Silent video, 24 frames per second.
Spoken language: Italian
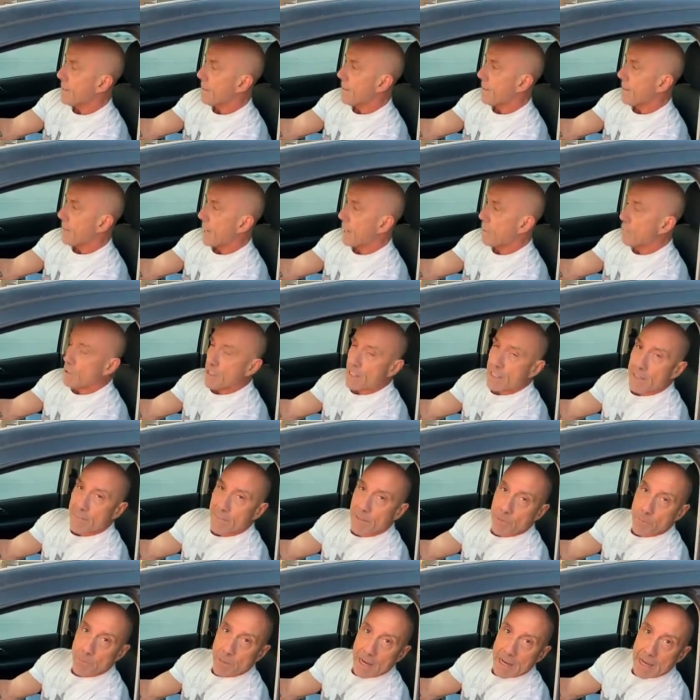e quindi
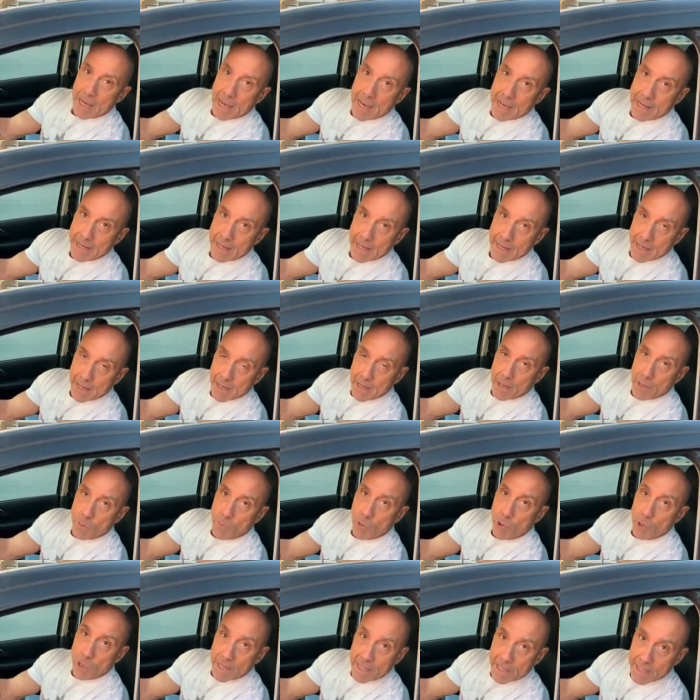devi pagare
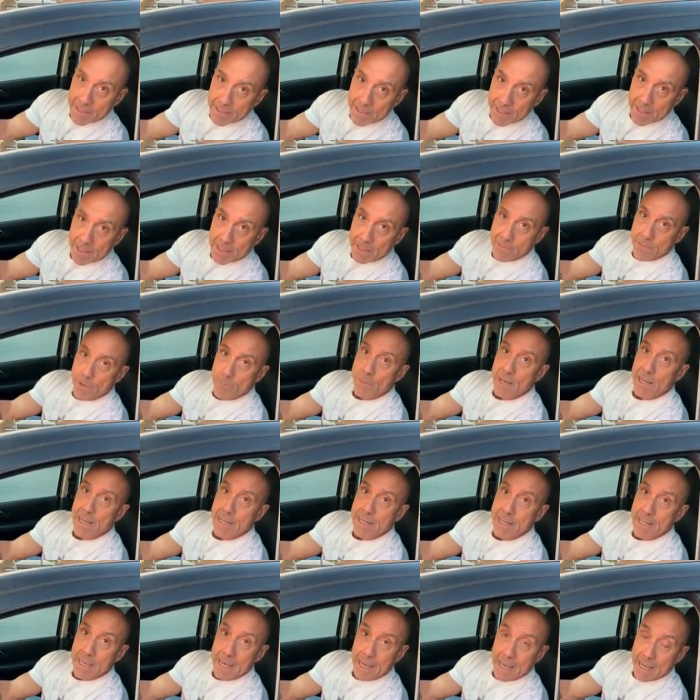bollette, devi
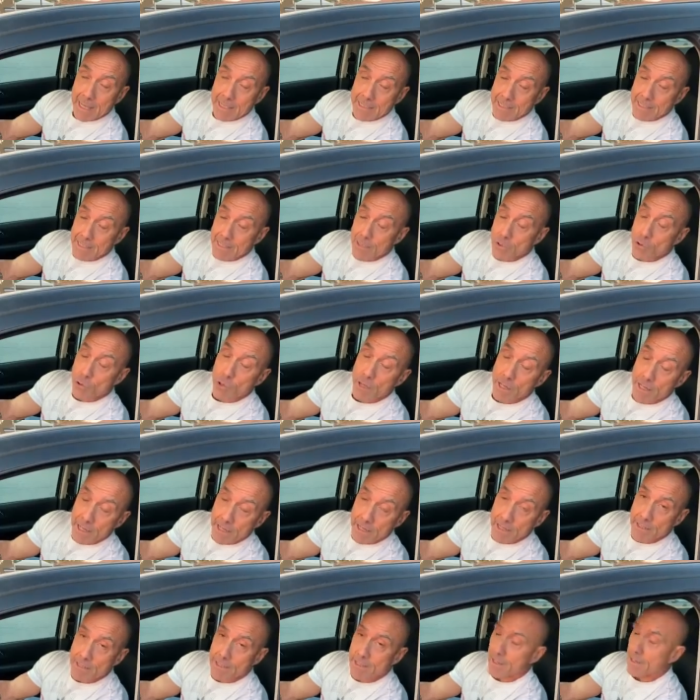pagare gas,
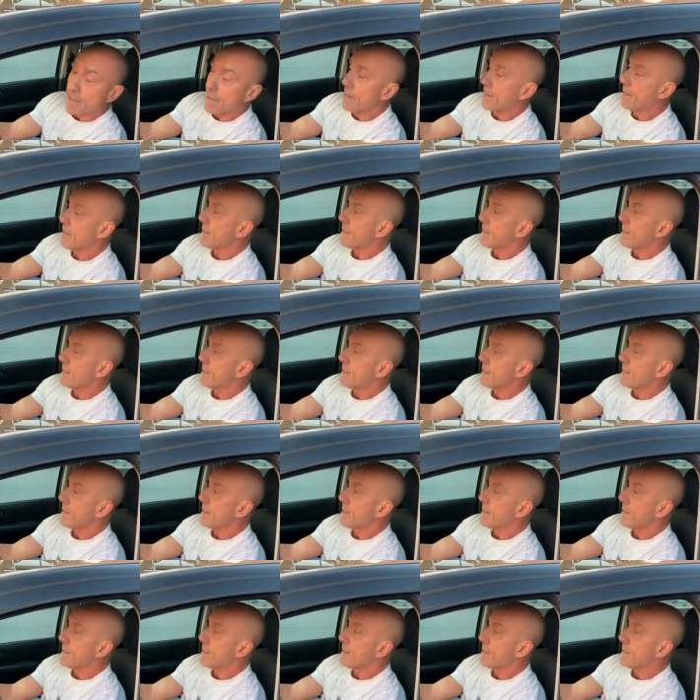corrente,